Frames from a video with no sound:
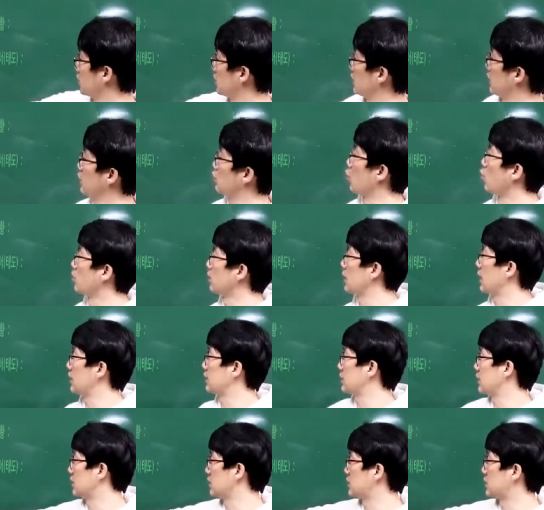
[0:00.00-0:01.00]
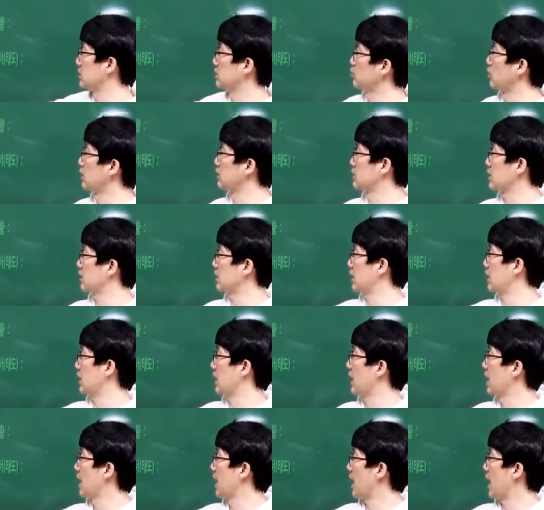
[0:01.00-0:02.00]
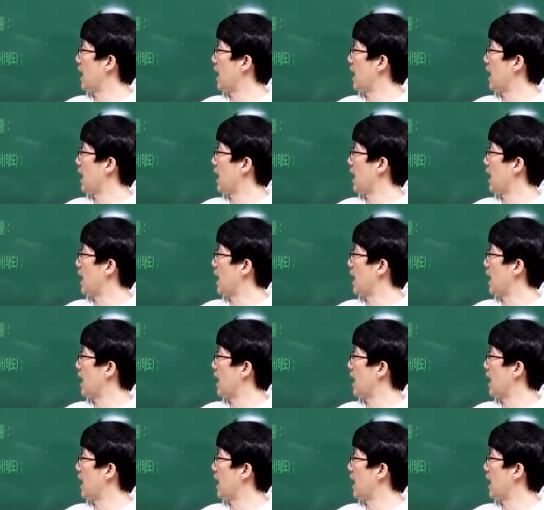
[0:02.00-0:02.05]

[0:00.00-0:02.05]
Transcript: 이 공간은 지금 굉장히